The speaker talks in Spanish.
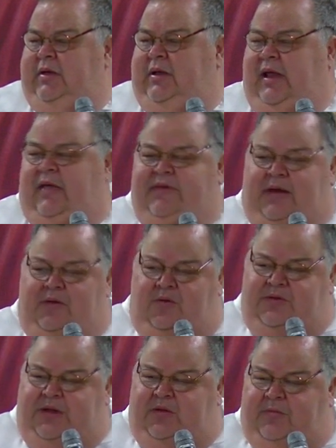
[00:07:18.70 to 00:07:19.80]
La salud
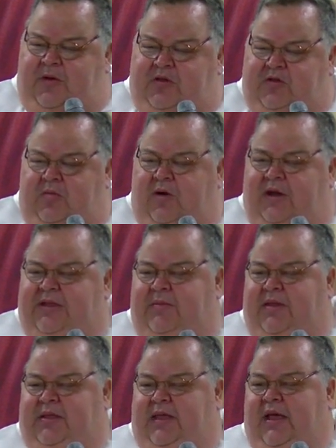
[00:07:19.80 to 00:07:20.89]
tiene un poquito de muerte
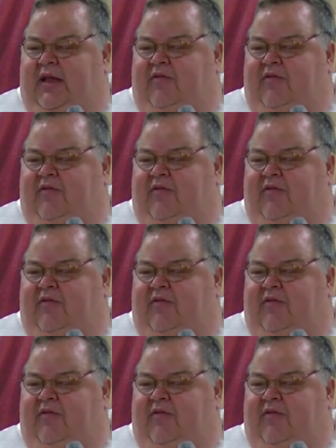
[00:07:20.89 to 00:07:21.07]
metida,